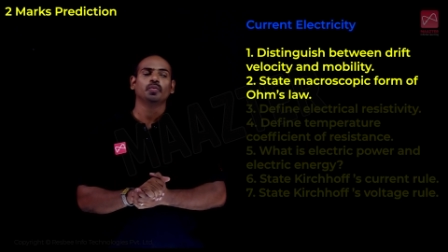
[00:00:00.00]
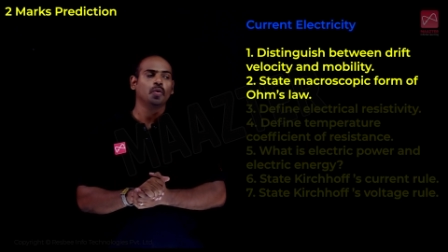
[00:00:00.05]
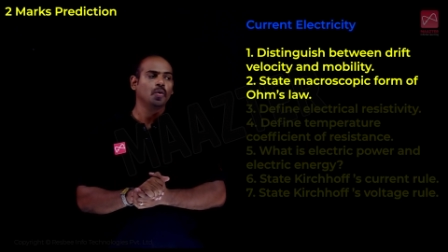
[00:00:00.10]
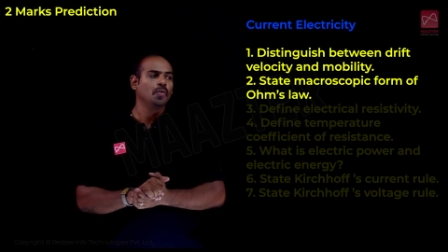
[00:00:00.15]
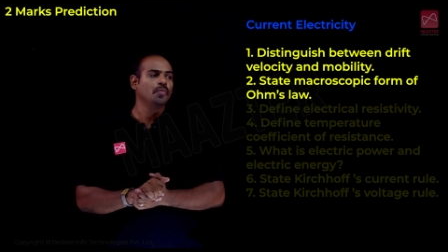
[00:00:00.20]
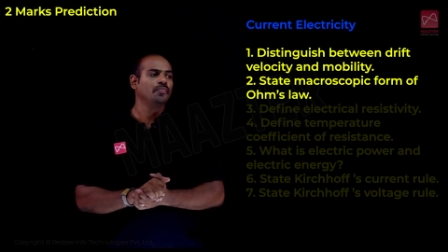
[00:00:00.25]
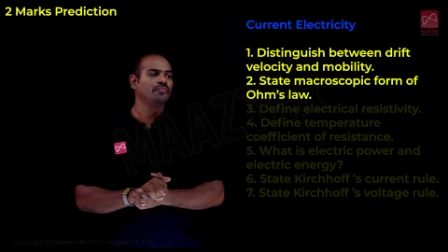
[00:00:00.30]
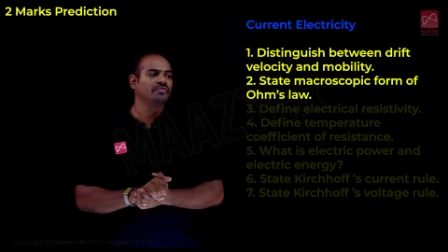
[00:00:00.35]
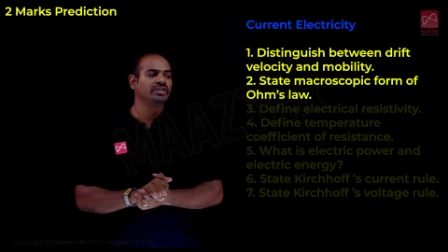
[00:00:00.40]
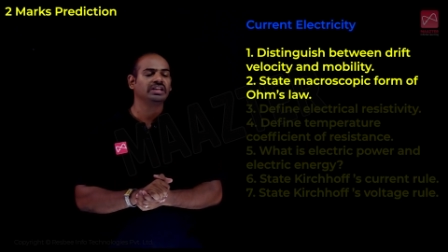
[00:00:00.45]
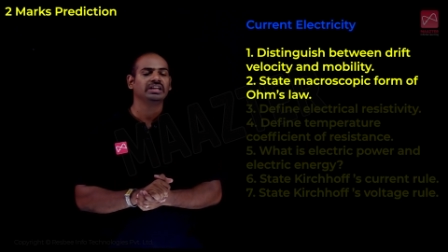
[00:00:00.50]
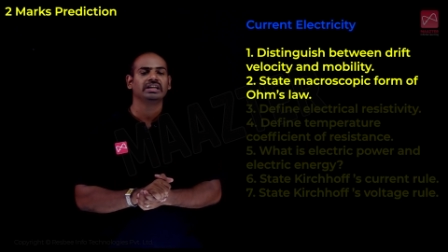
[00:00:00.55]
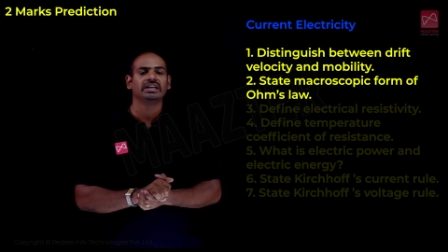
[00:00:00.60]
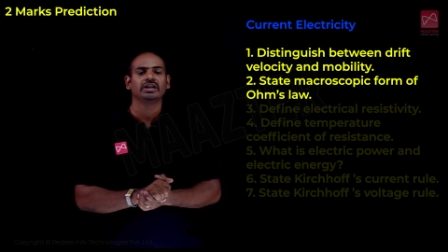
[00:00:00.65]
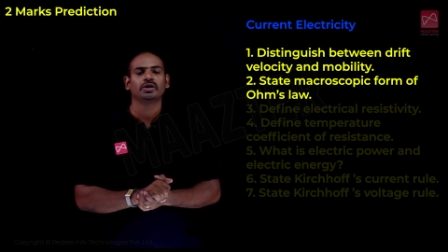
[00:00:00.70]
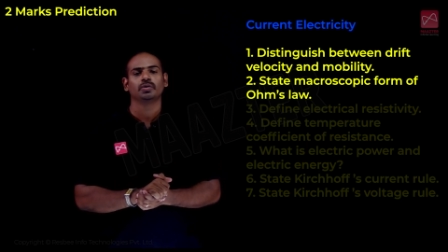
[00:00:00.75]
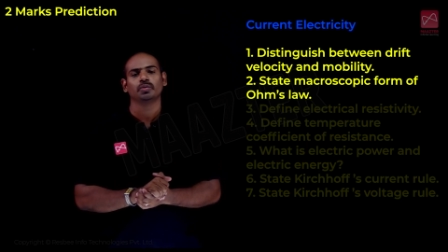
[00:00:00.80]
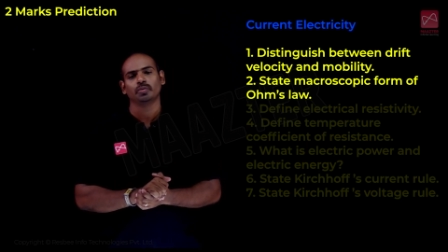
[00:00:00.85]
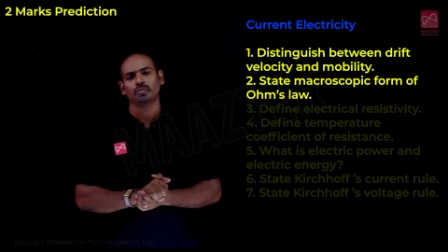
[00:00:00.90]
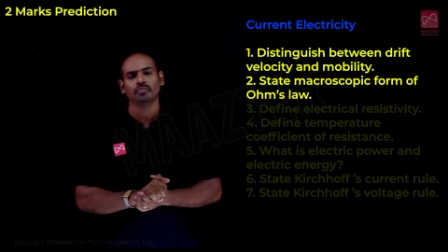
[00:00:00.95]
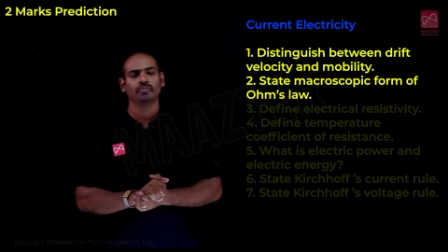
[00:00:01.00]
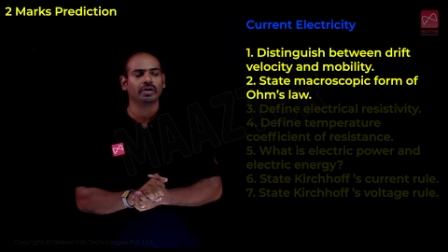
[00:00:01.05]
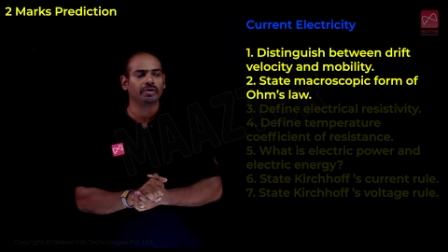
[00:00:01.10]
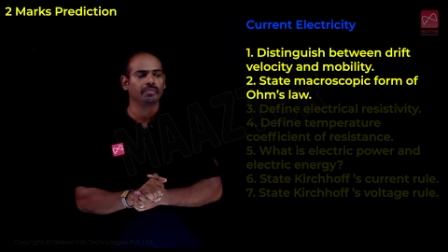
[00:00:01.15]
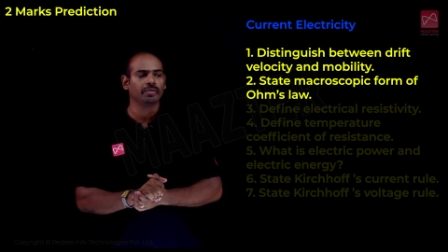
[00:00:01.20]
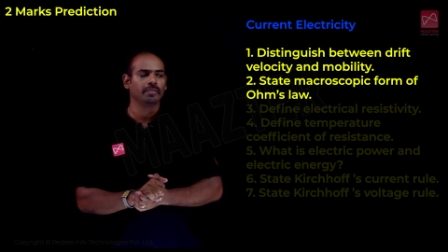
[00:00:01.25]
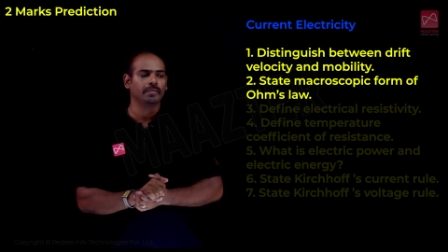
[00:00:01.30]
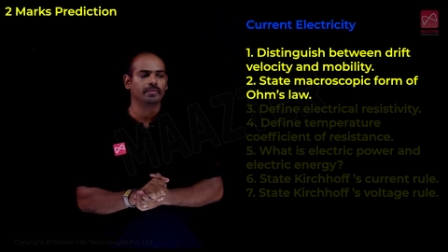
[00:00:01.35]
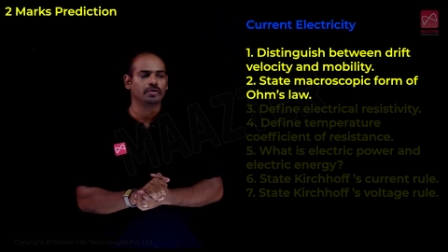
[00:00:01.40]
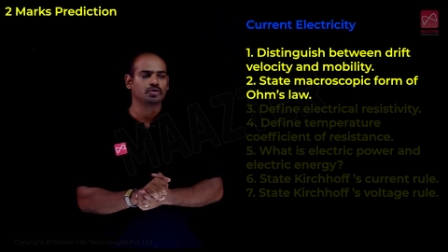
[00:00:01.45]
ஓம் விதியின்
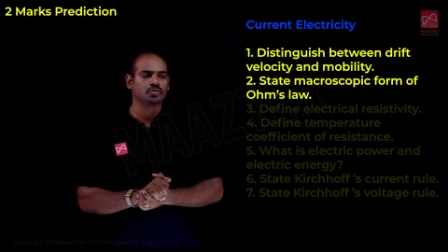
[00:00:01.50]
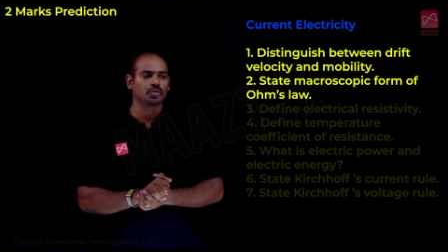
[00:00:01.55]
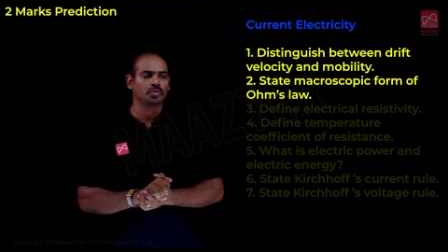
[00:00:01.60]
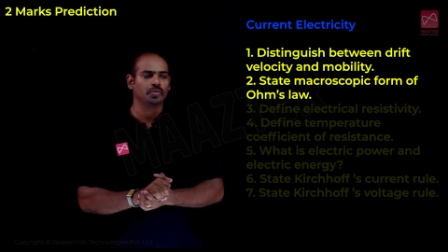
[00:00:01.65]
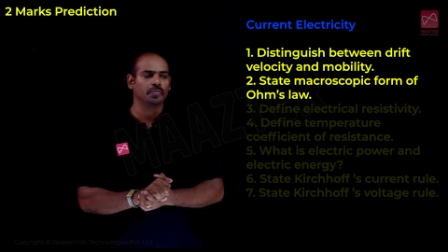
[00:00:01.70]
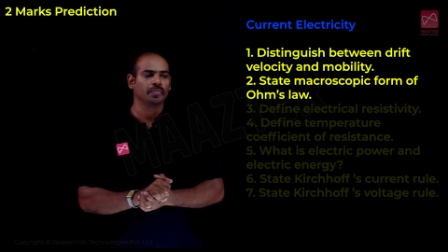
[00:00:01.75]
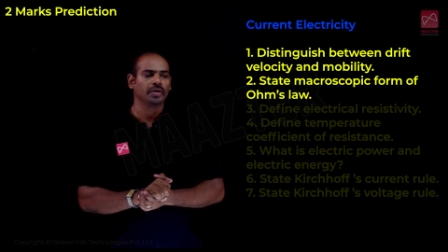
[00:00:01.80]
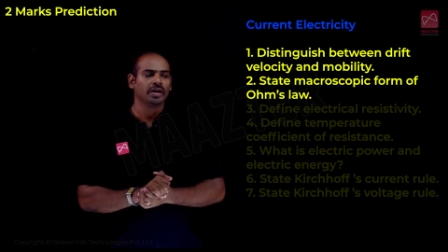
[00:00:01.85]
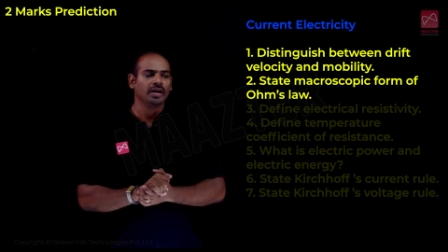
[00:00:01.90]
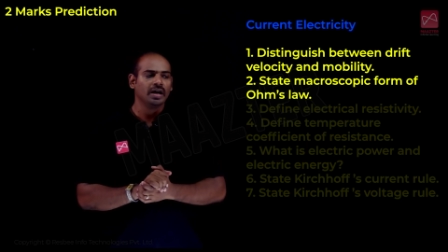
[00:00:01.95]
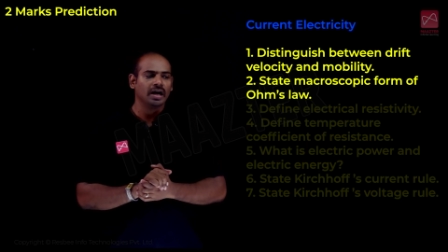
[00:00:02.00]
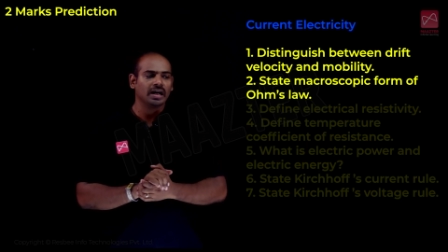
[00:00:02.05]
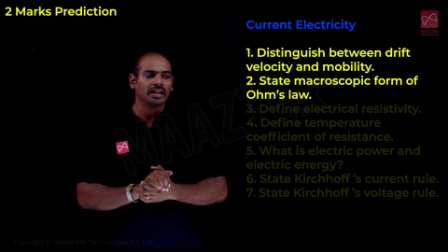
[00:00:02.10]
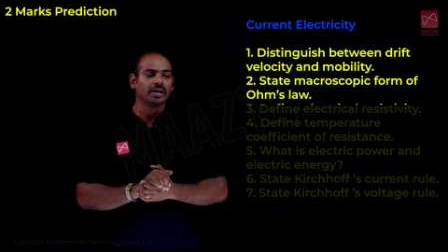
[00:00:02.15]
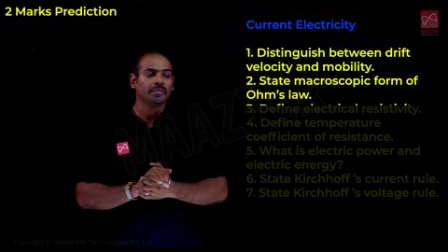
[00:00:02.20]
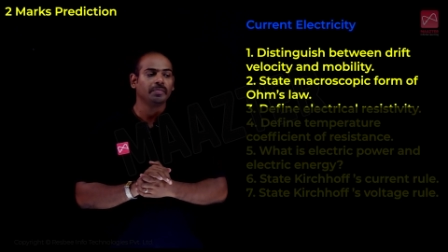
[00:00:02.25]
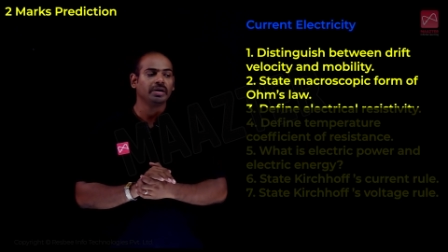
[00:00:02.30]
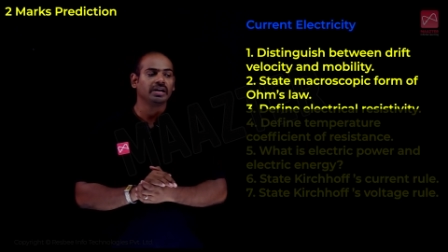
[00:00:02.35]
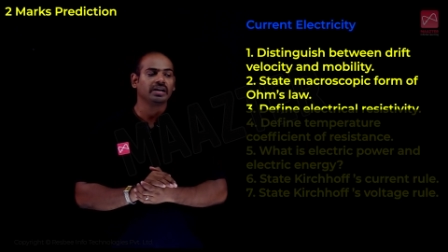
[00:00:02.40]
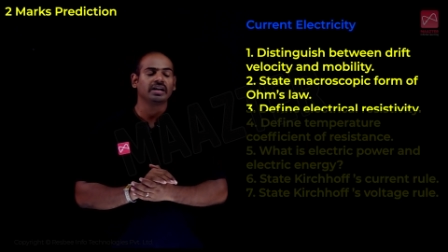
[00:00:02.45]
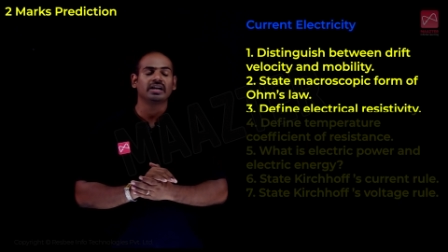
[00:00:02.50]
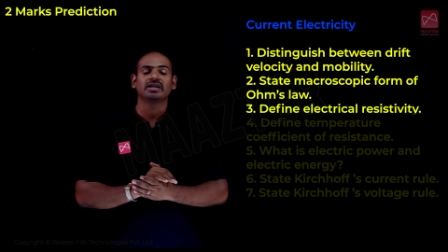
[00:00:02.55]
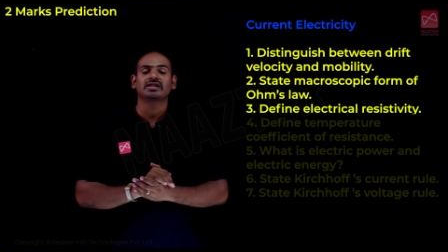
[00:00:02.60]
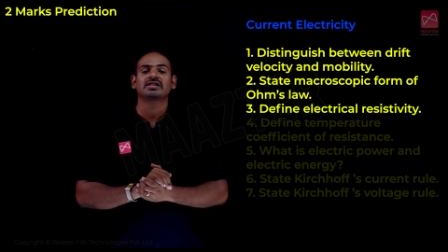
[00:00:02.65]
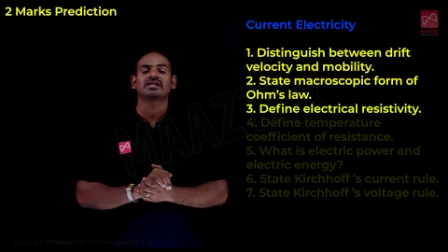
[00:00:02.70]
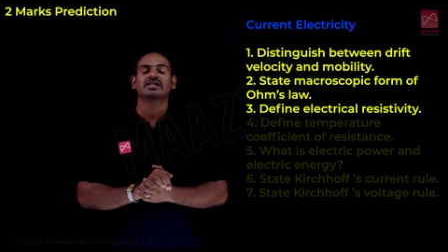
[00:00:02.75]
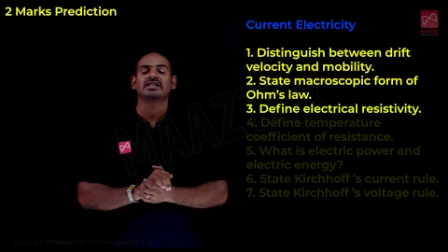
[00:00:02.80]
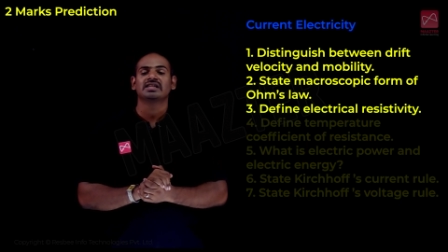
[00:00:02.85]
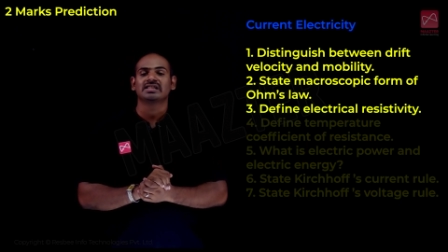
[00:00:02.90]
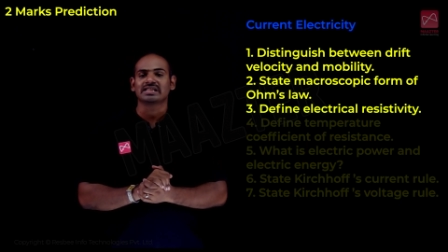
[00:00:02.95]
நுண்வடிவம் அப்படின்னு சொல்லுவோம் அதேமாரி
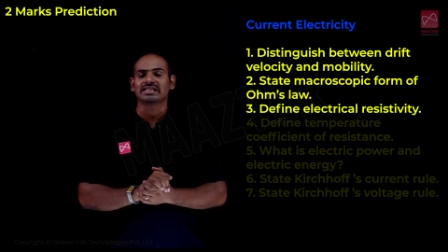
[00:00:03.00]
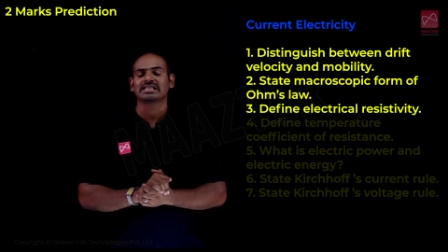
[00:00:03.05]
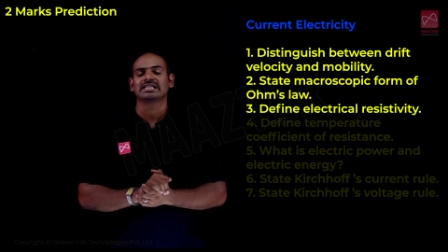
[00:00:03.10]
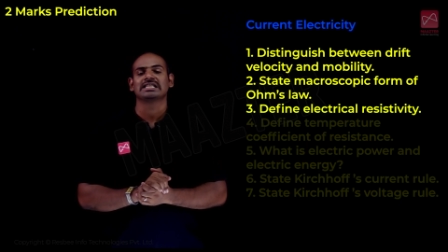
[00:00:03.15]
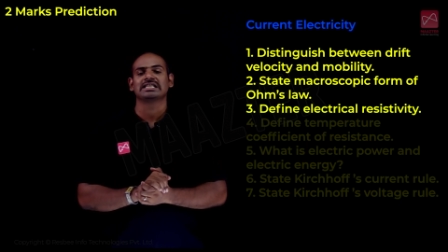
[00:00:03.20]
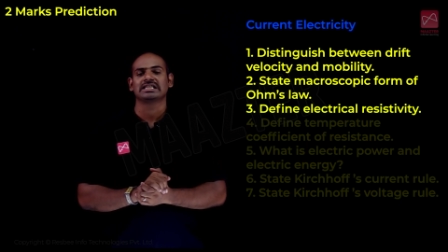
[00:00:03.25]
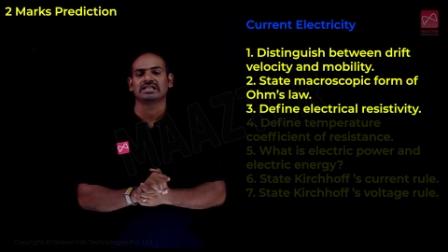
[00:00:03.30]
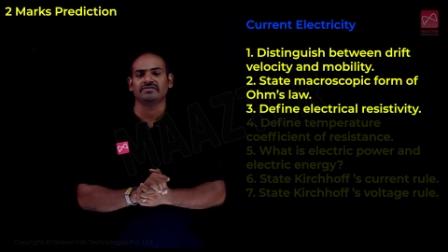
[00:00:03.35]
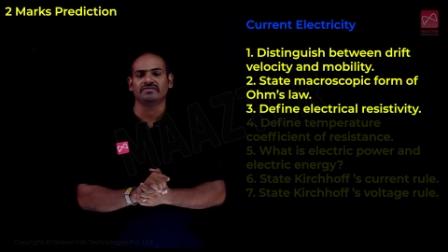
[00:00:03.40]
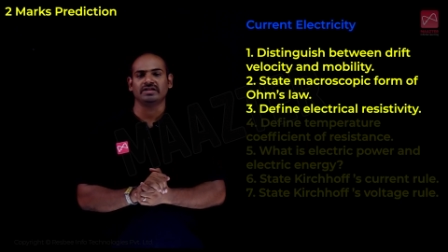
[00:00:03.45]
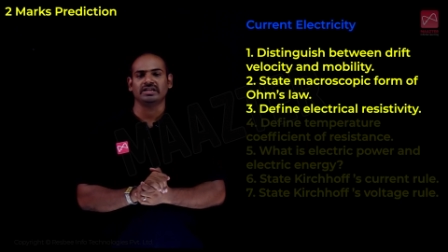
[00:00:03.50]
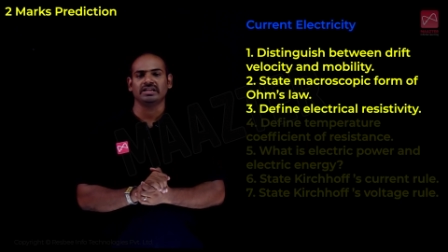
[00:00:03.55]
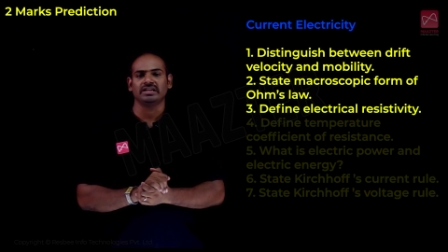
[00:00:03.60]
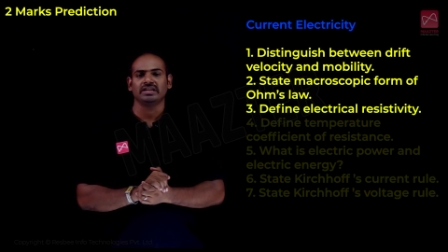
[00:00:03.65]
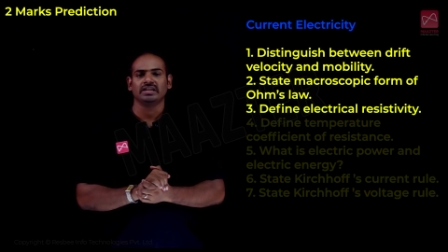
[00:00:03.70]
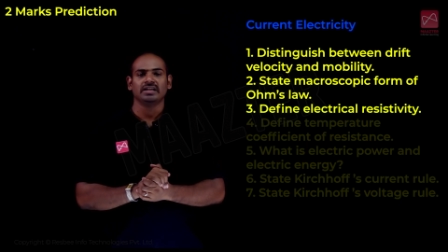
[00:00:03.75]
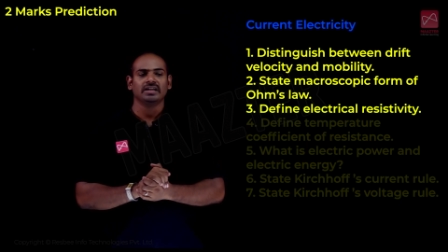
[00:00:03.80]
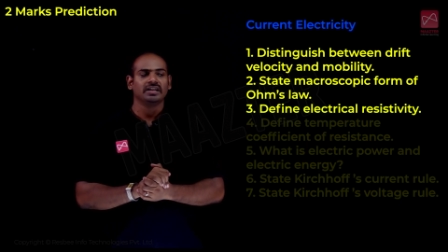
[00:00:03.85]
எலக்ட்ரிக்கல் ரெசிஸ்டிவிட்டி